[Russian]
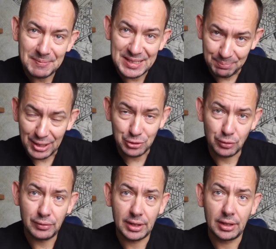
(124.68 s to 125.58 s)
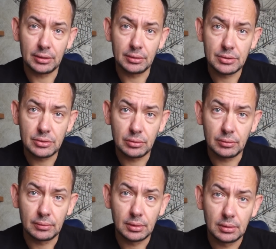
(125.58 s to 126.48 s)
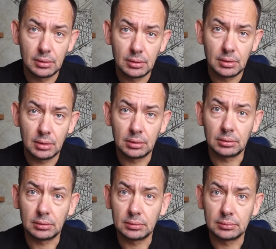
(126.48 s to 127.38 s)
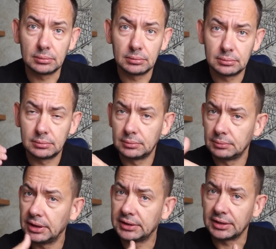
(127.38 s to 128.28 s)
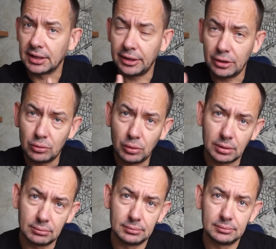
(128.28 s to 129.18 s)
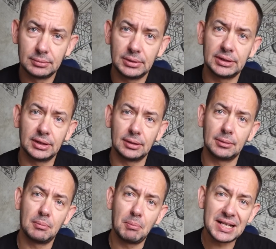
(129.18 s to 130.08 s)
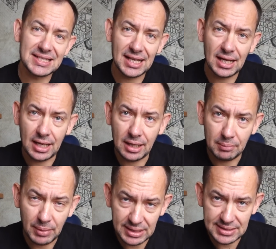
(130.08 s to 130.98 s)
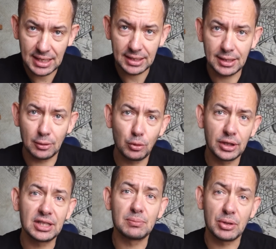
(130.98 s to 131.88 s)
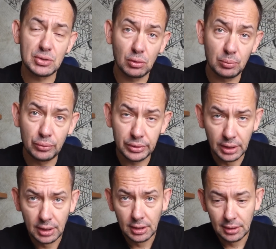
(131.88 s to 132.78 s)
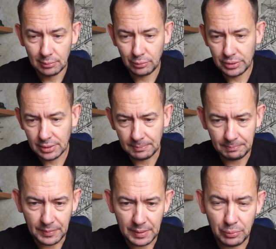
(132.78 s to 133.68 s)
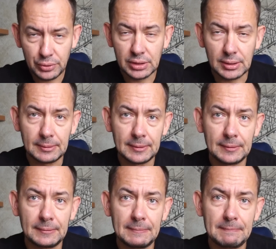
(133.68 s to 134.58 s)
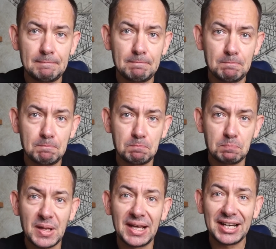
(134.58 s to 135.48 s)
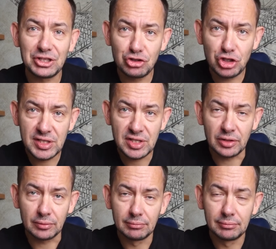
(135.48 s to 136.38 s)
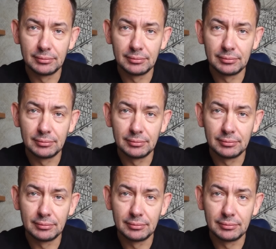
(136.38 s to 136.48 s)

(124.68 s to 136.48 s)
с большой вероятностью а, этот коридор, эта морская, морская дорога, этот морской путь будет, будет а, расчистен,